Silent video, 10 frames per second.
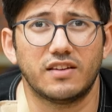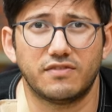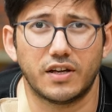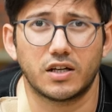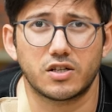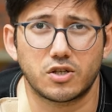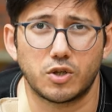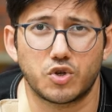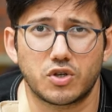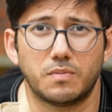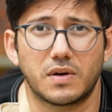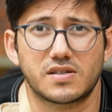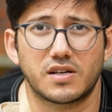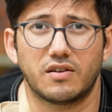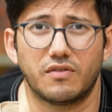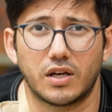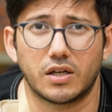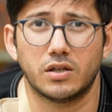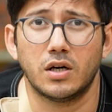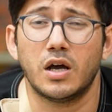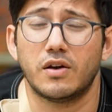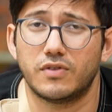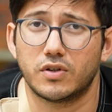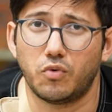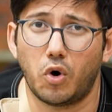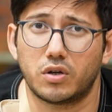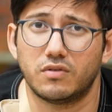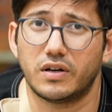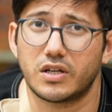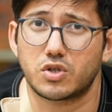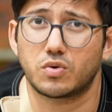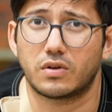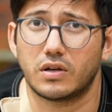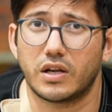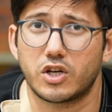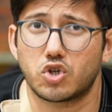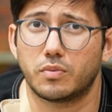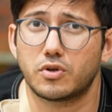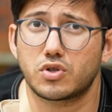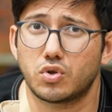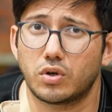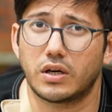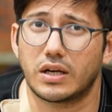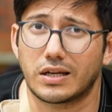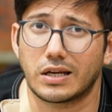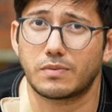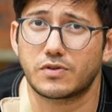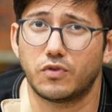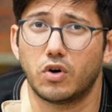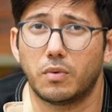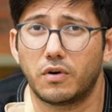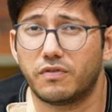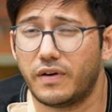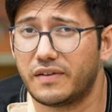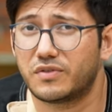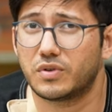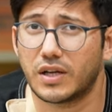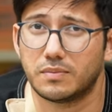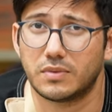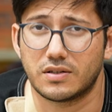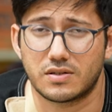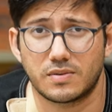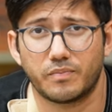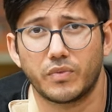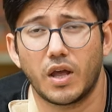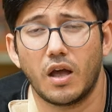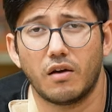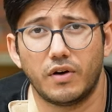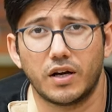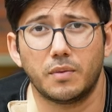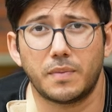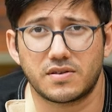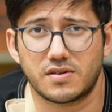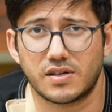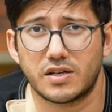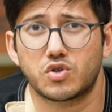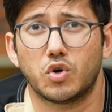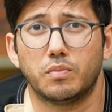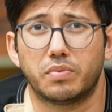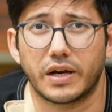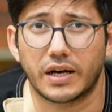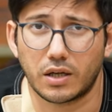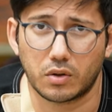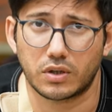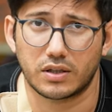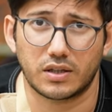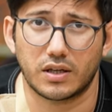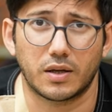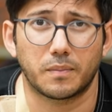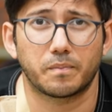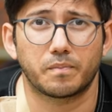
इन वेनेगर सोल्यूशन मिक्स करें वेनेगर विद वाटर वन एस टू थ्री रेशियो में और सोक करें ग्रेप्स फॉर अबाउट फाइव टू टेन मिनट्स वेनेगर पेस्टिसाइड्स को ब्रेक डाउन करते हैं